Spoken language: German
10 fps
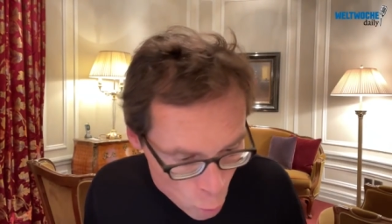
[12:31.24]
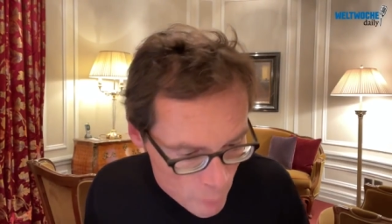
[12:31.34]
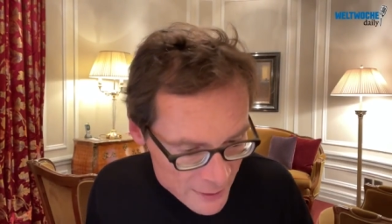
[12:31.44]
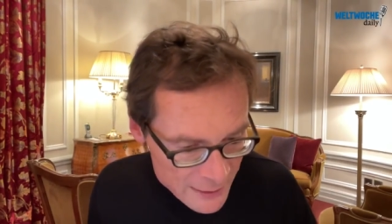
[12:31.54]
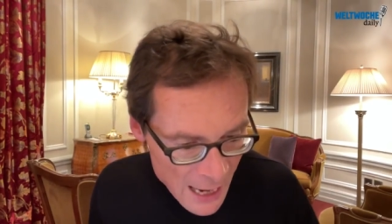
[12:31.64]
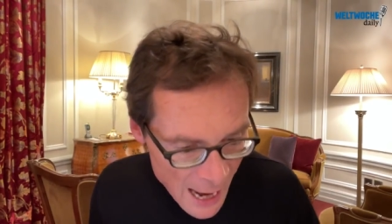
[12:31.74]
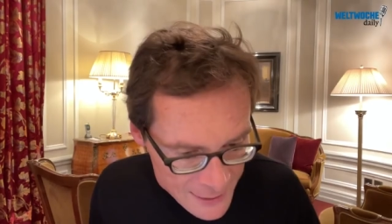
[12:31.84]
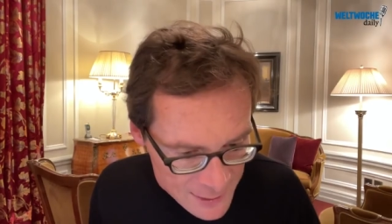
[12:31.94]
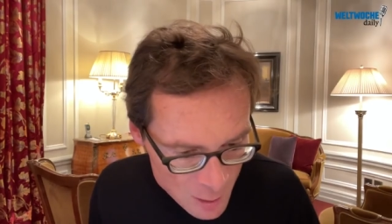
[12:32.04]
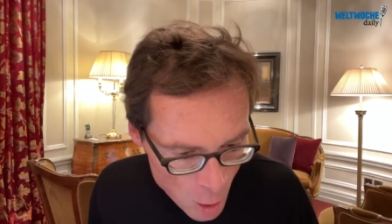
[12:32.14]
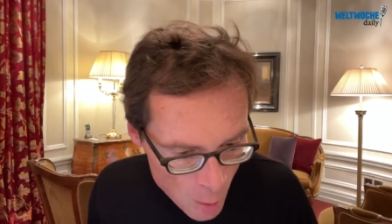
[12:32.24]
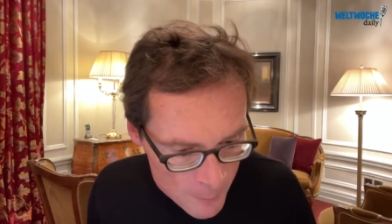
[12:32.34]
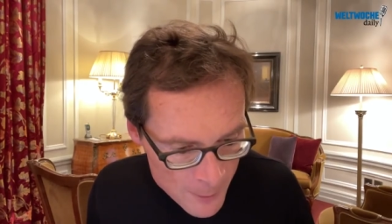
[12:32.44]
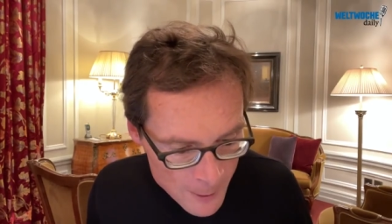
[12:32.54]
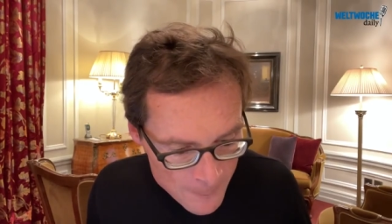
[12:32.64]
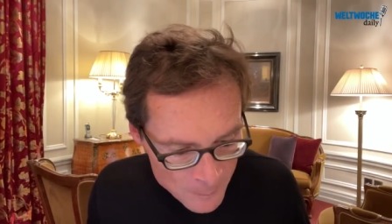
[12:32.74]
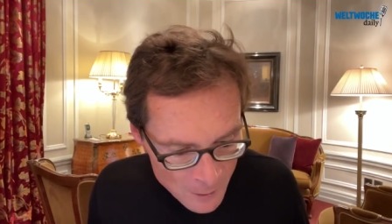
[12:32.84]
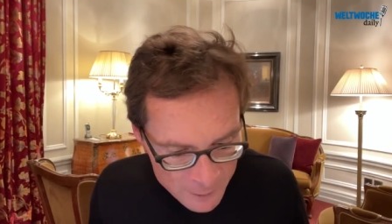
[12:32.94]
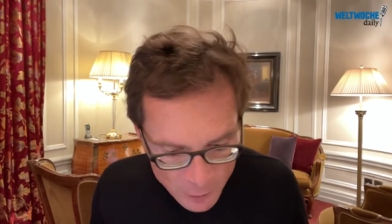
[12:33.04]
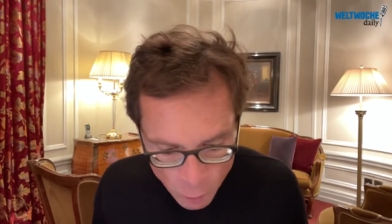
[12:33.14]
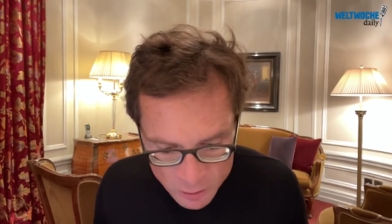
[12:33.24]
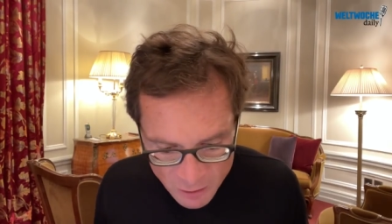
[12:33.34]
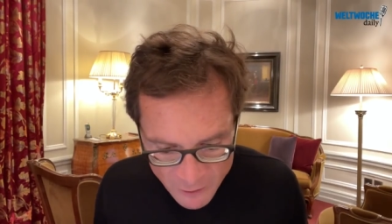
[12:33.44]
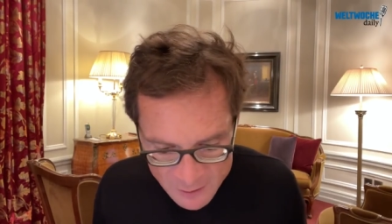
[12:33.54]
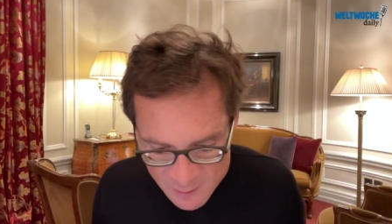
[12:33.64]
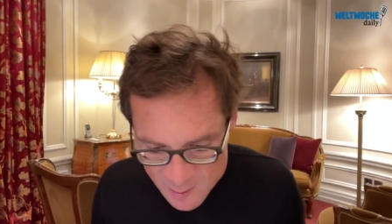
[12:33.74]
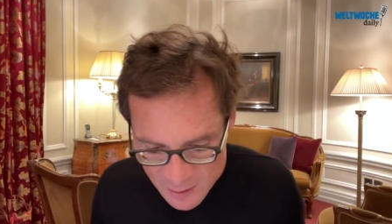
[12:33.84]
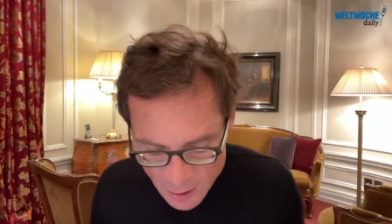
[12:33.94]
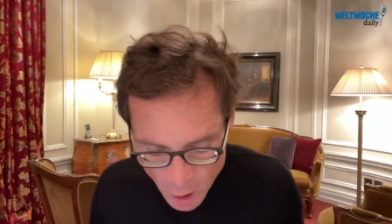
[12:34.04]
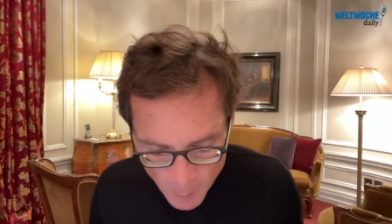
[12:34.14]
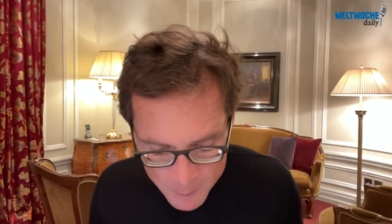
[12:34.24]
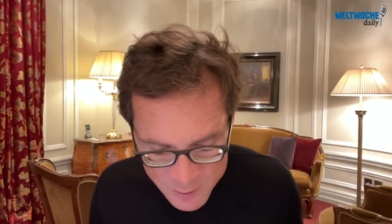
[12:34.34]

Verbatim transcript: um ihn einsam. Die Leute wenden sich ab.